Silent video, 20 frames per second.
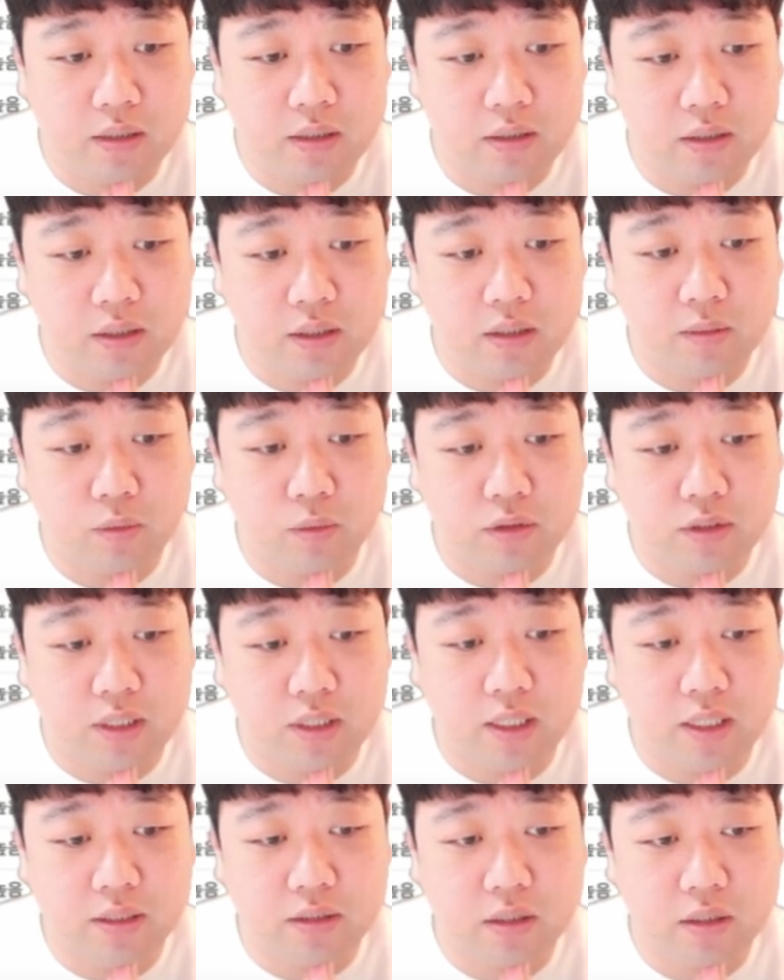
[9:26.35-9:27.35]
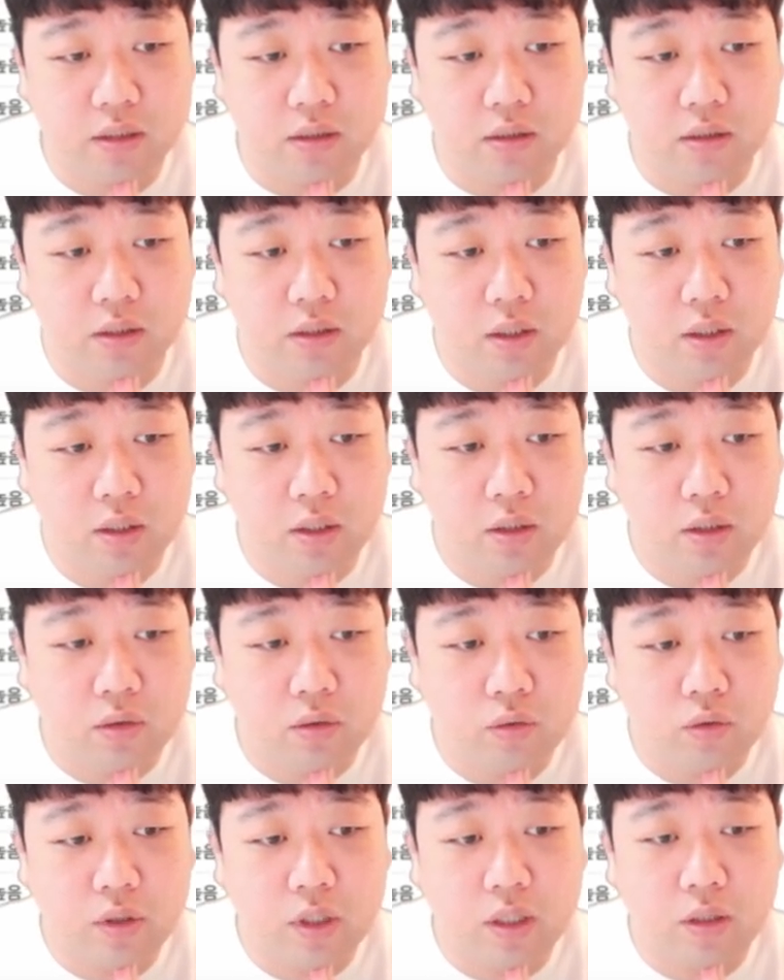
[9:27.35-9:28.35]
링크 복사해서
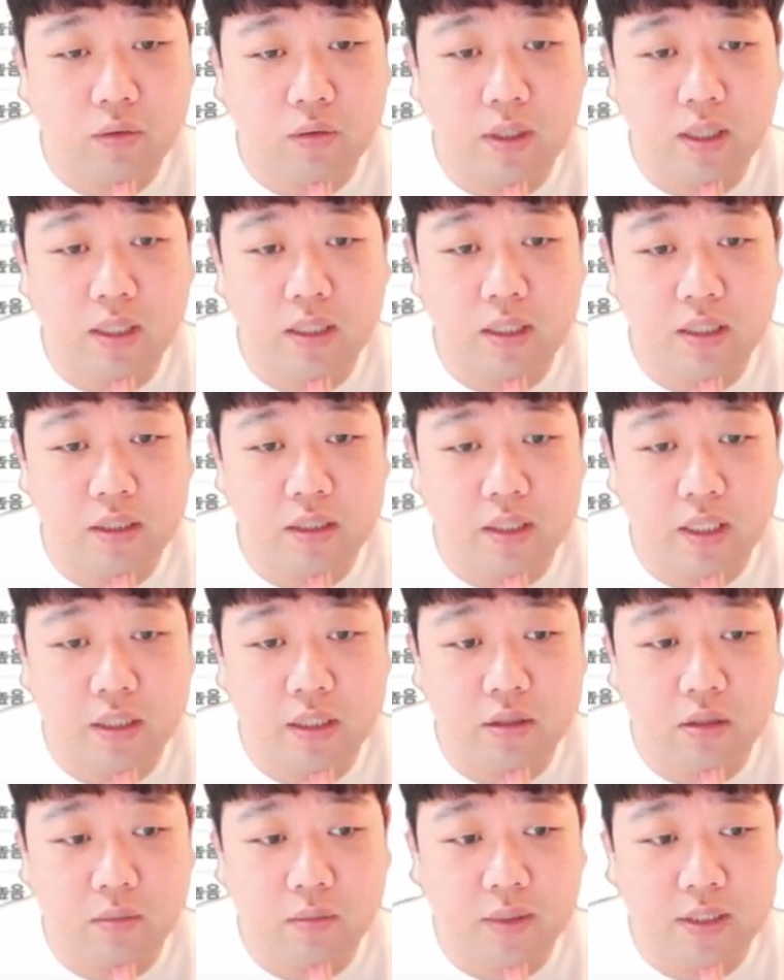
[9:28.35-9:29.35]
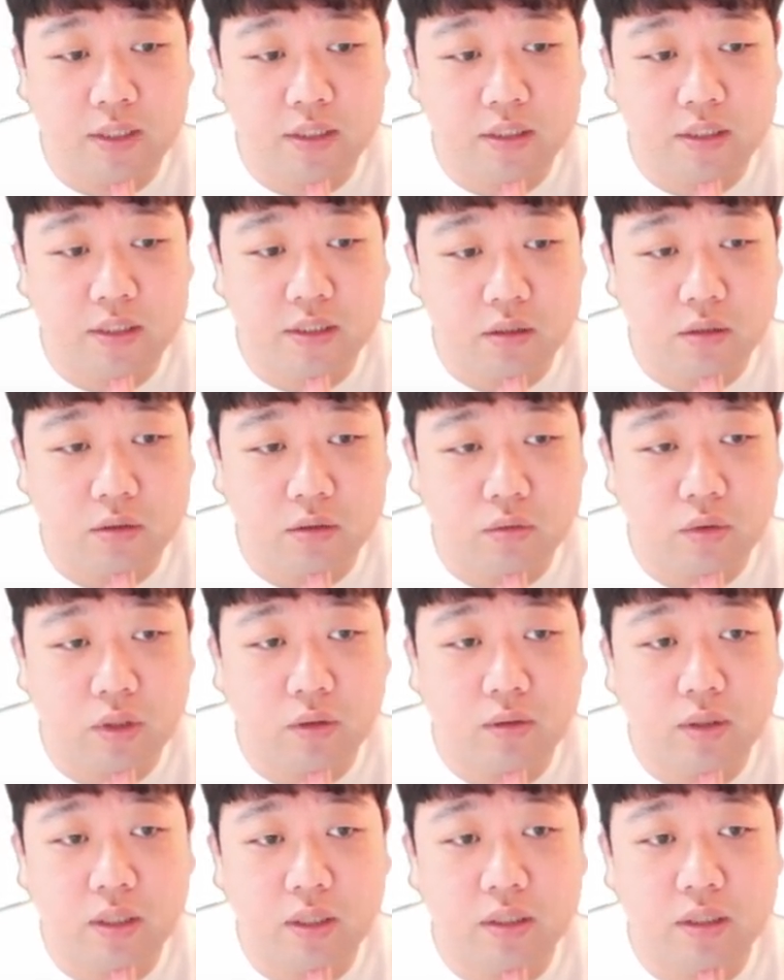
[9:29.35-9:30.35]
고객 관리 데이터베이스죠. 고객
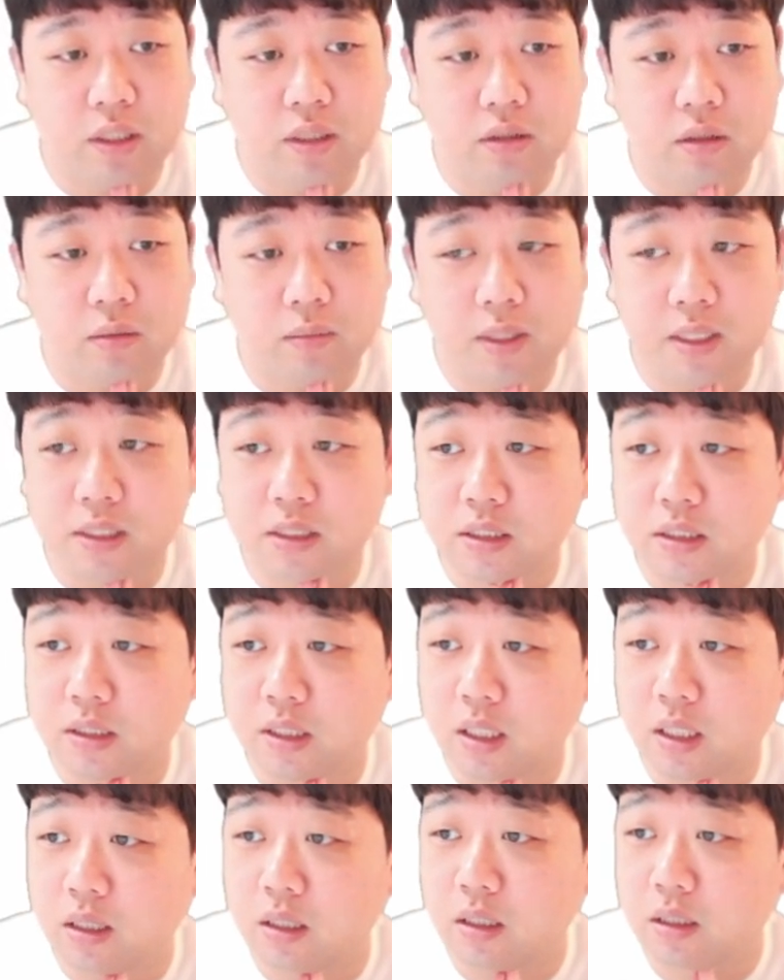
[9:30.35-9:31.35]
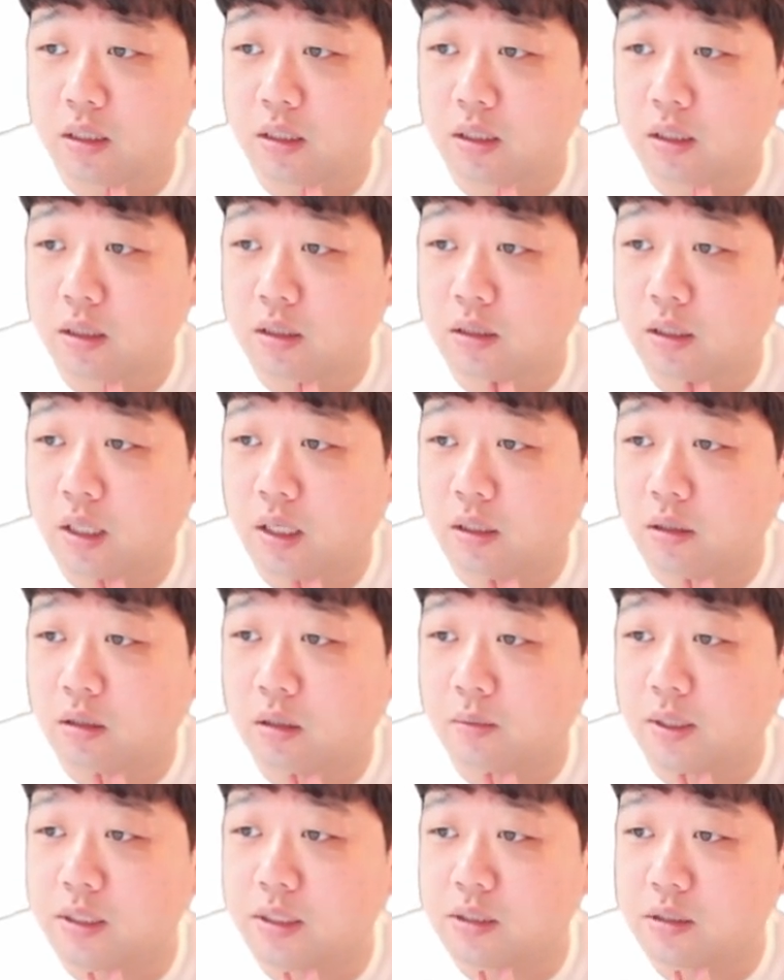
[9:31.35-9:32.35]
관리 데이터베이스에
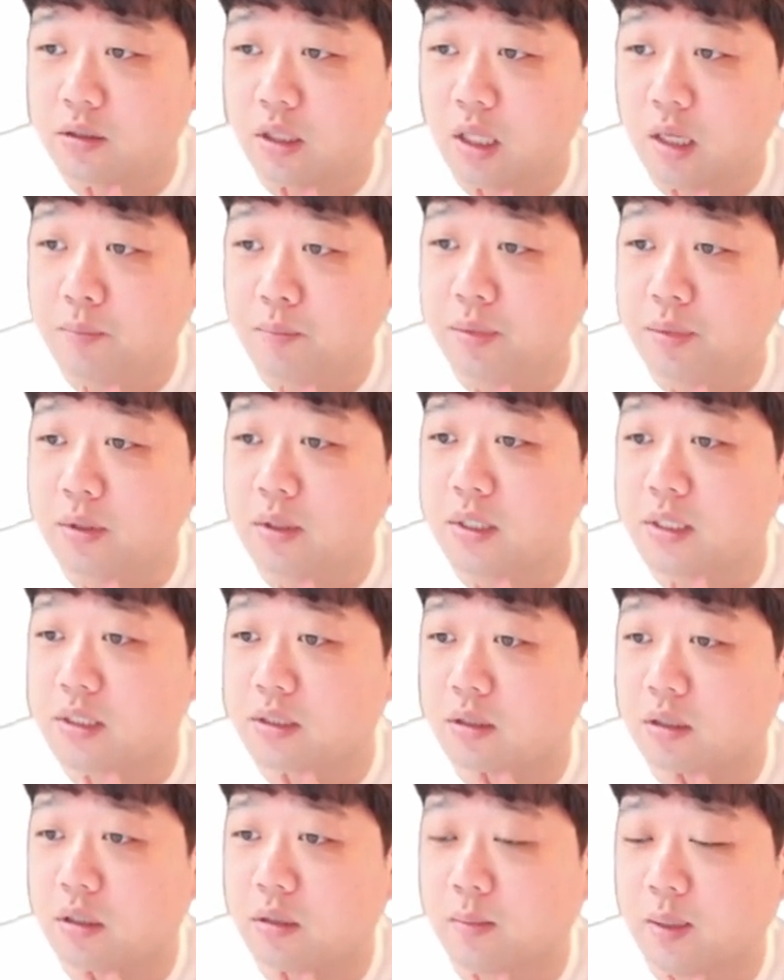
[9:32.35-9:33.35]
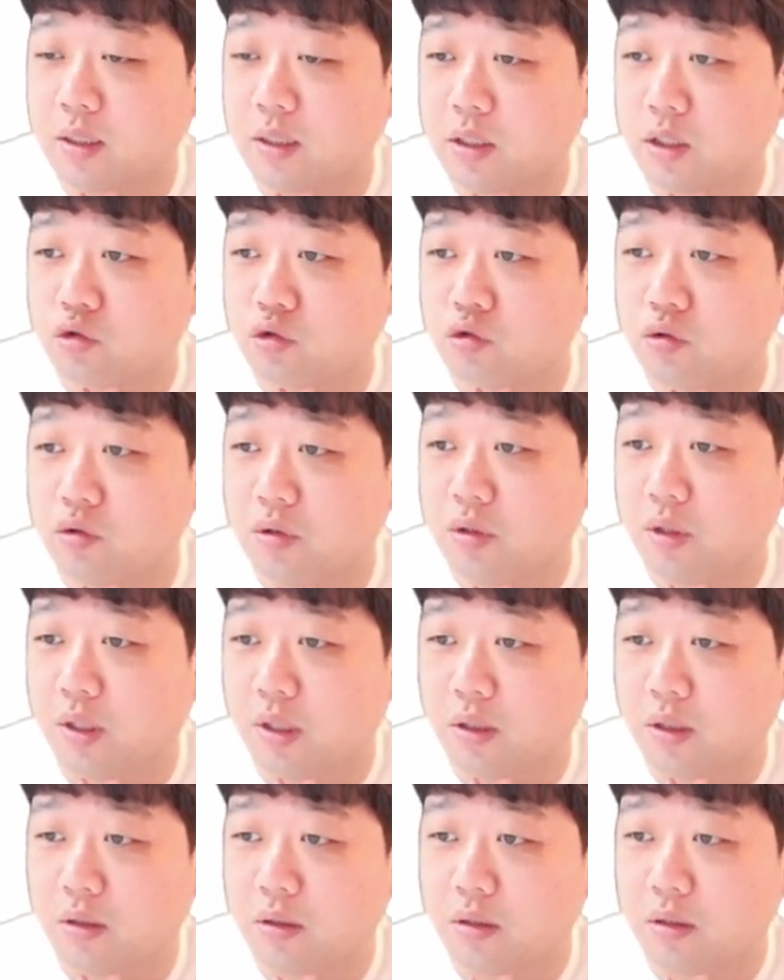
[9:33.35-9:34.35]
데이터베이스 템플릿을 만들어 주는
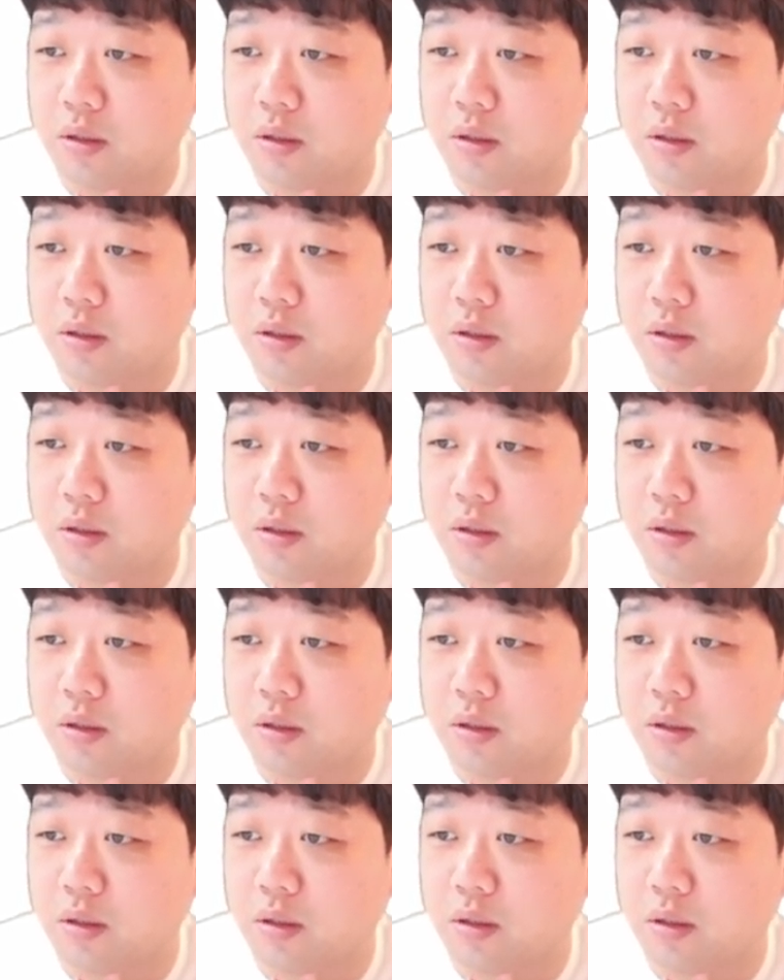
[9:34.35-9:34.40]
거예요.